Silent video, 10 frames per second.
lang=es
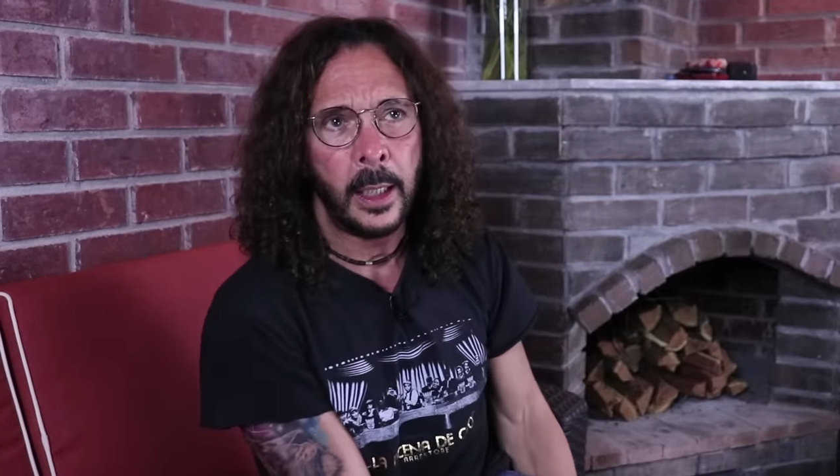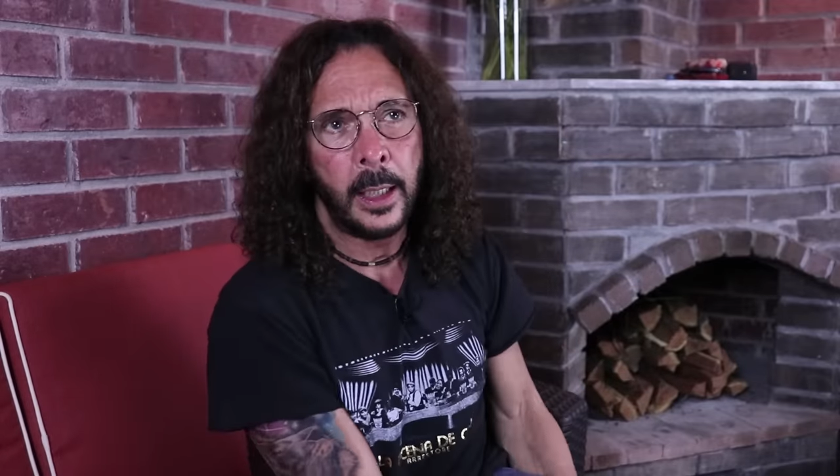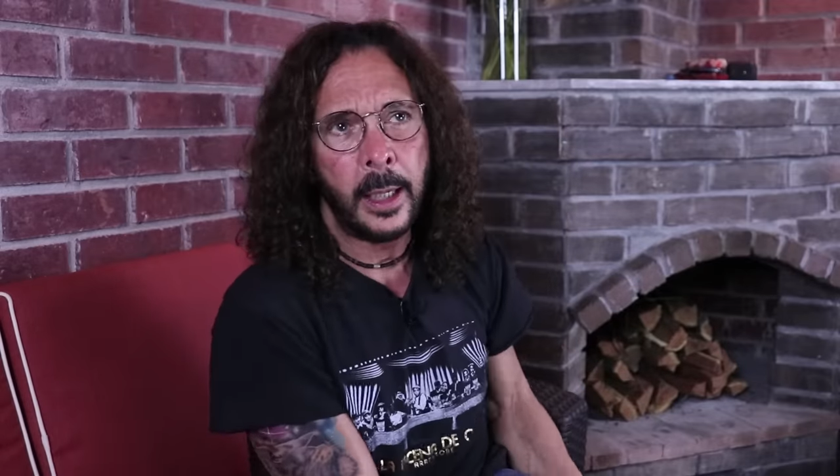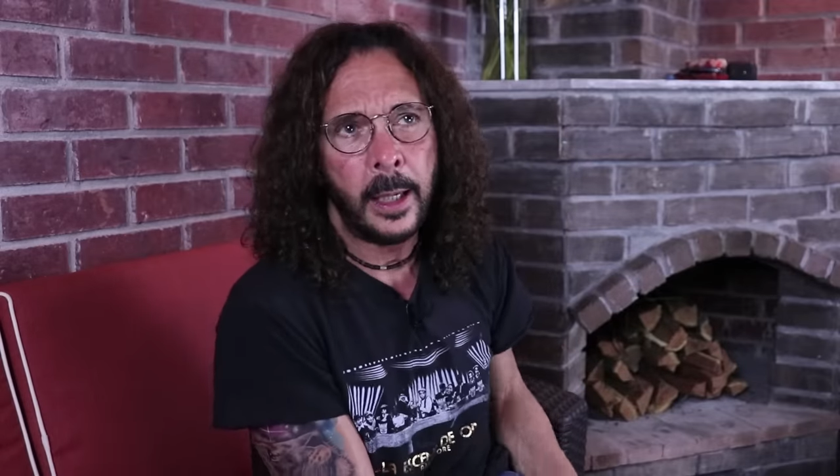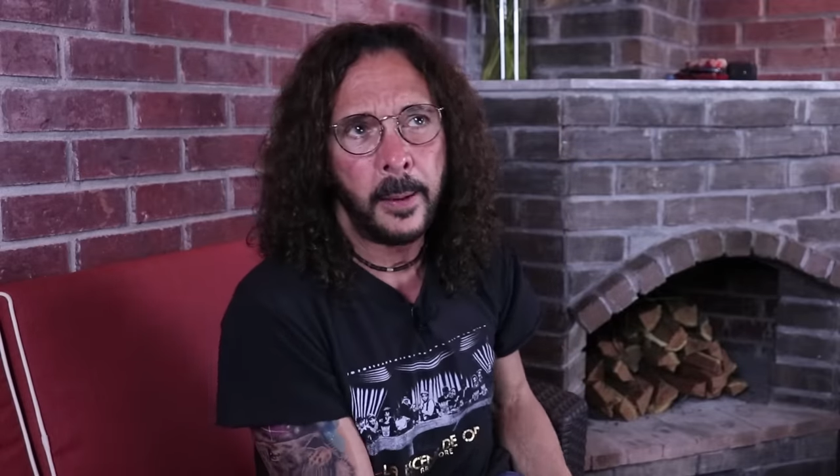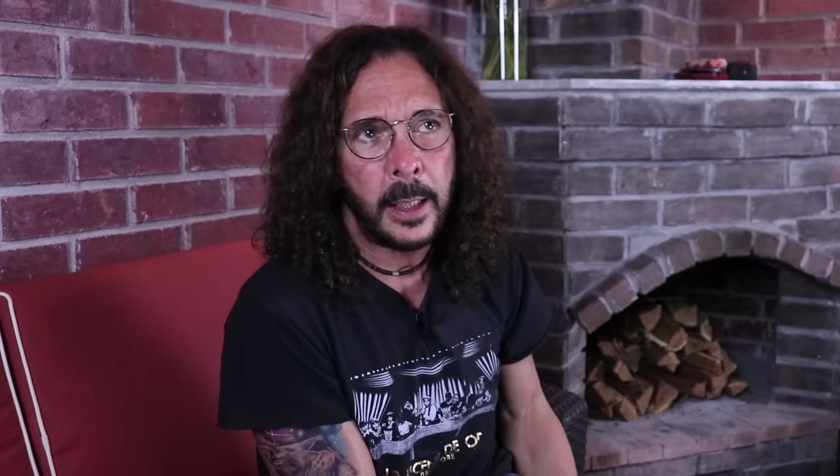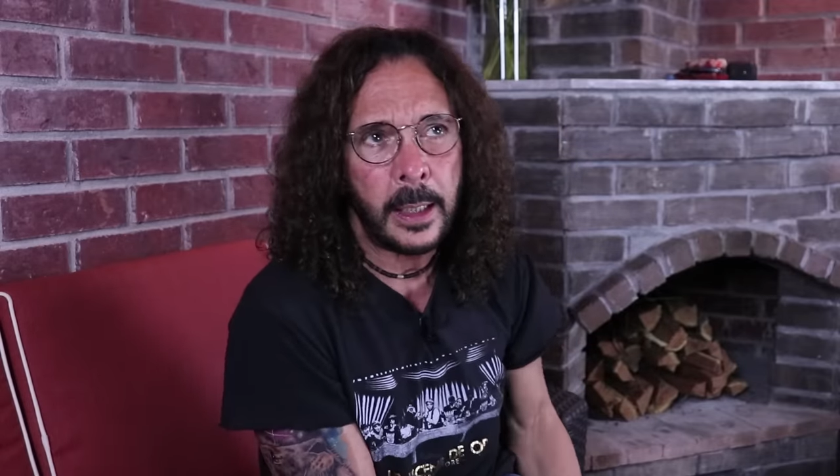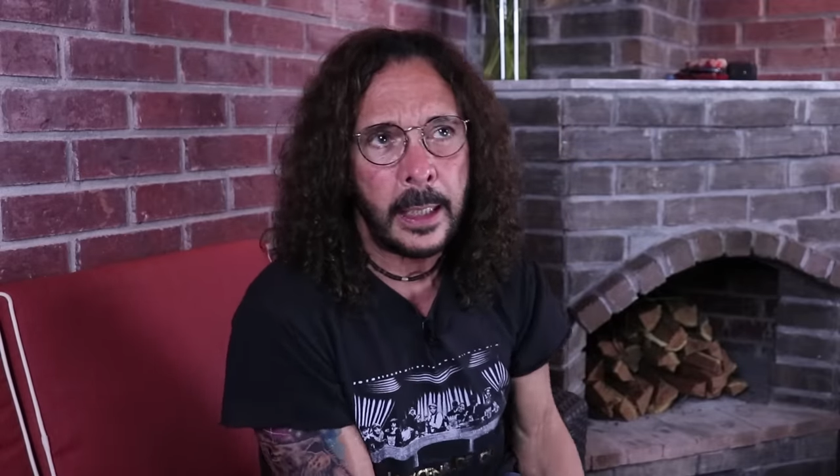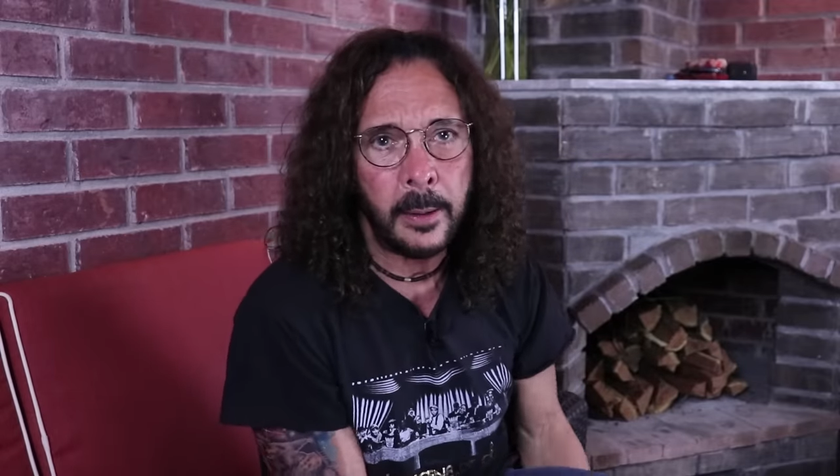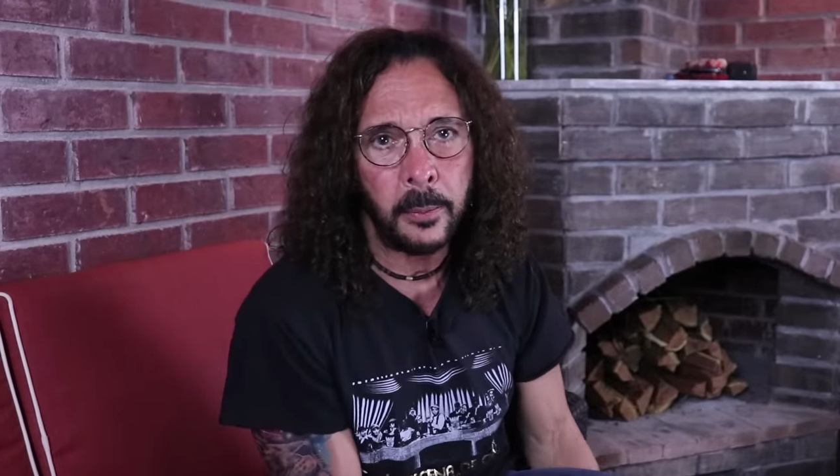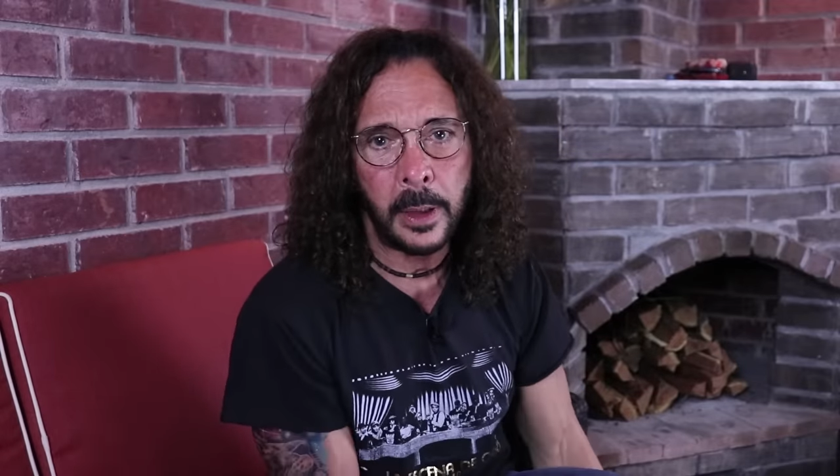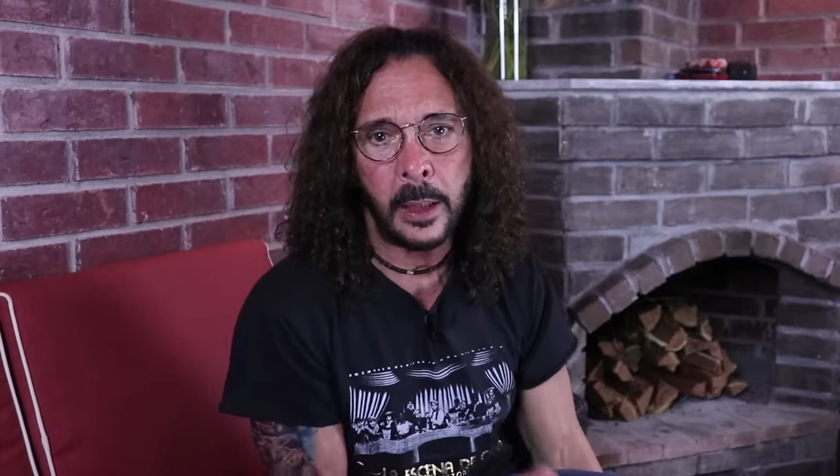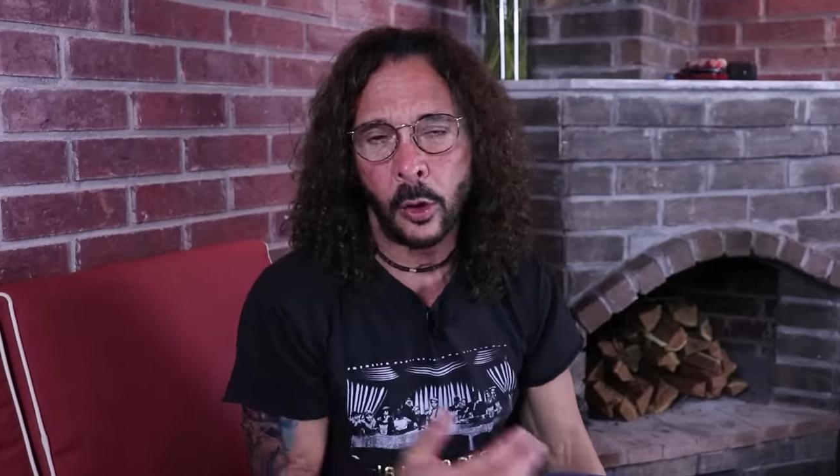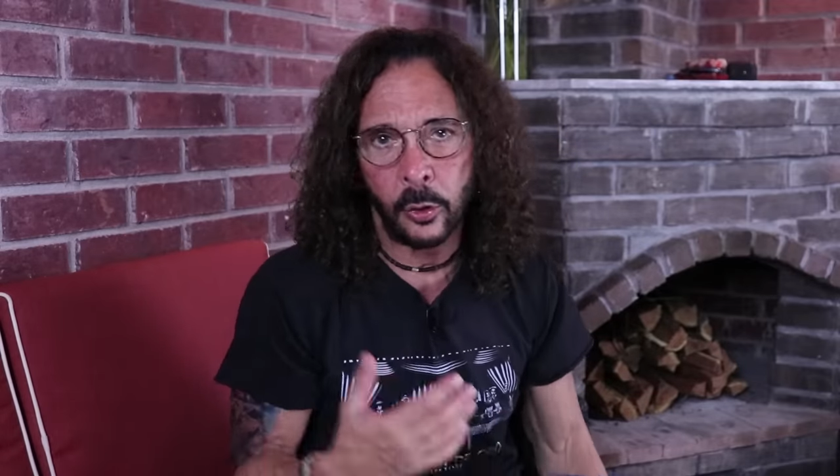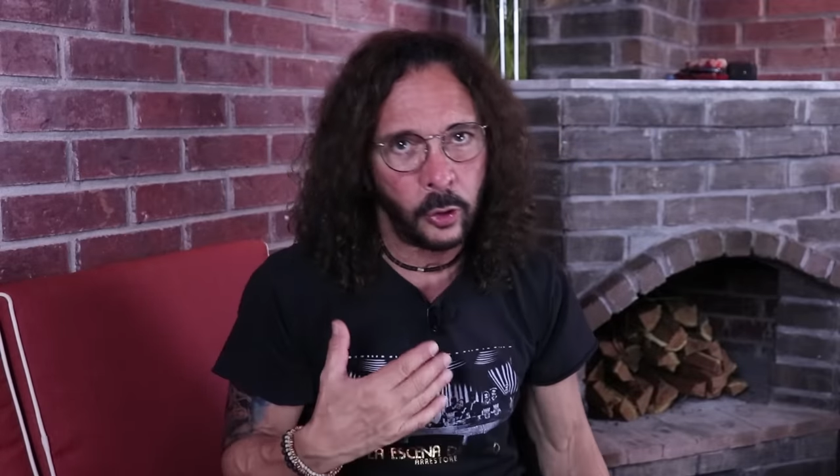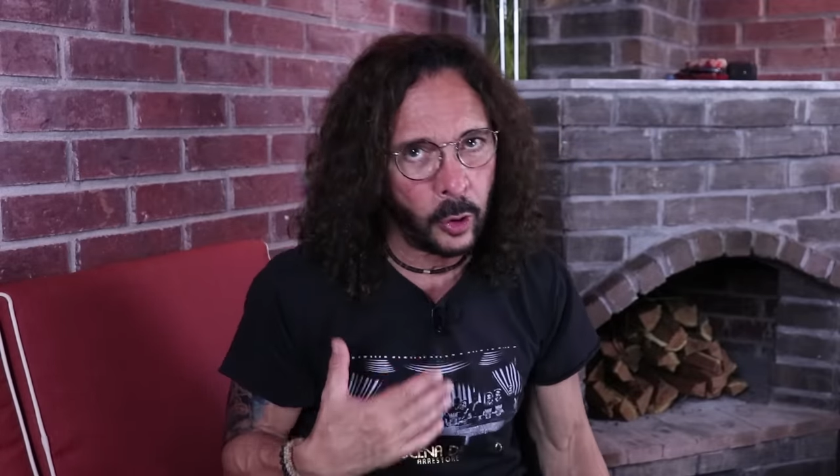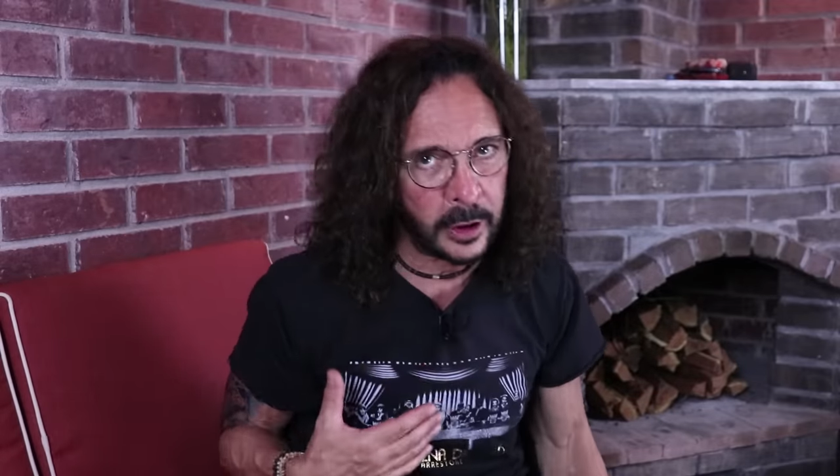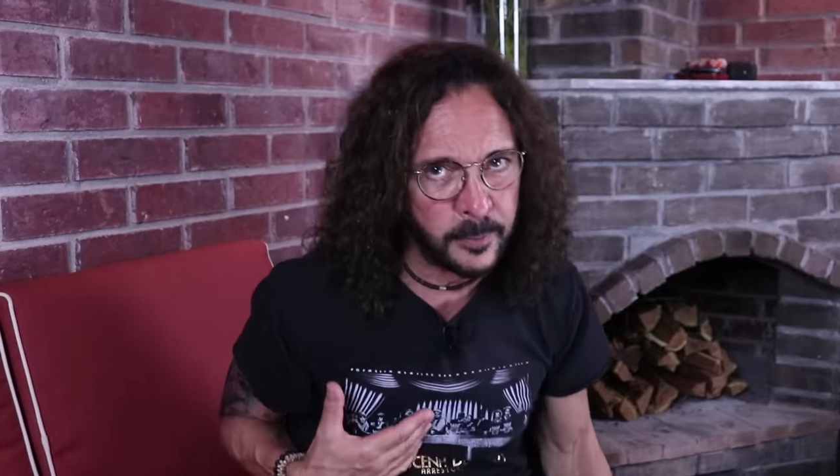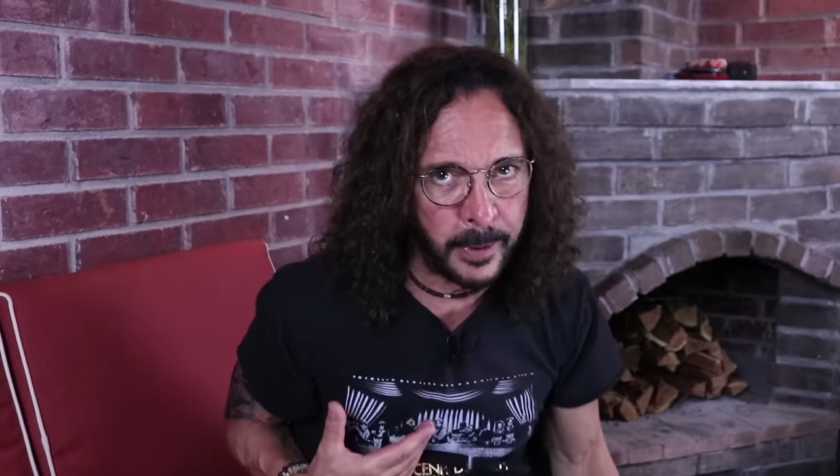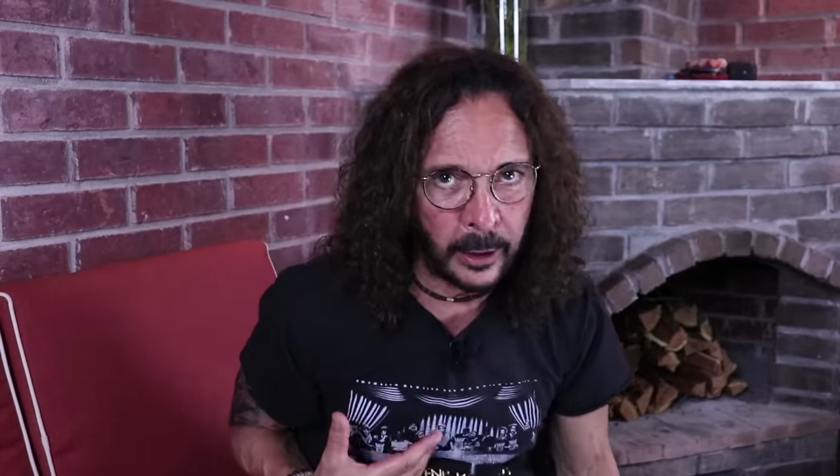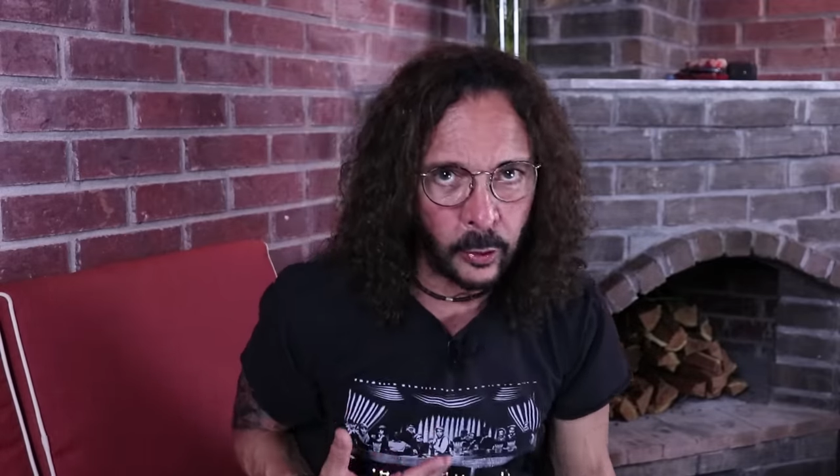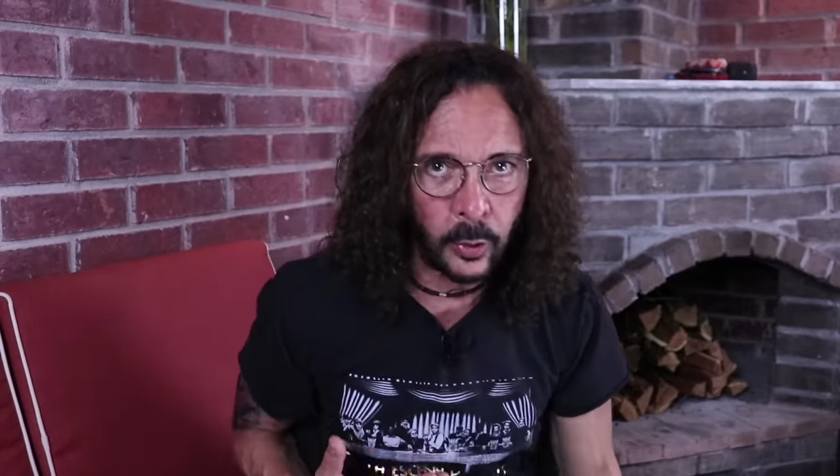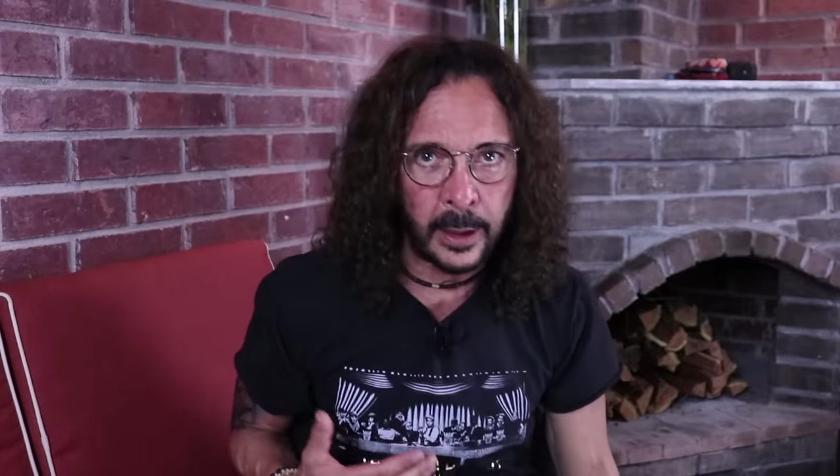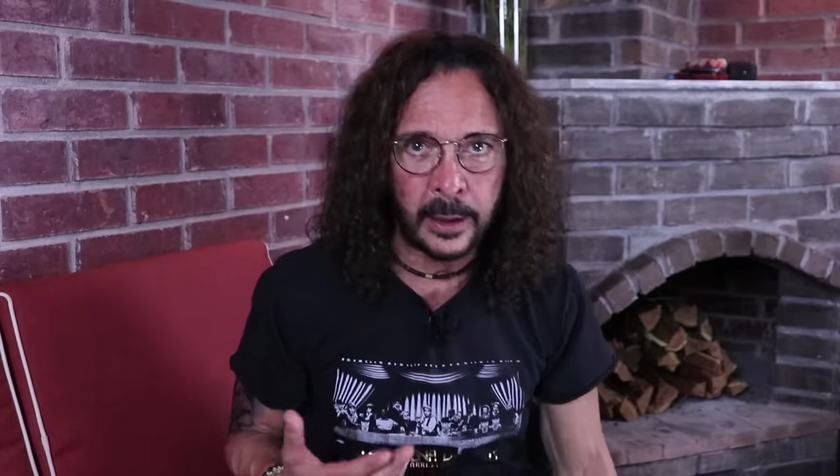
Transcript: eh, y, con todo respeto,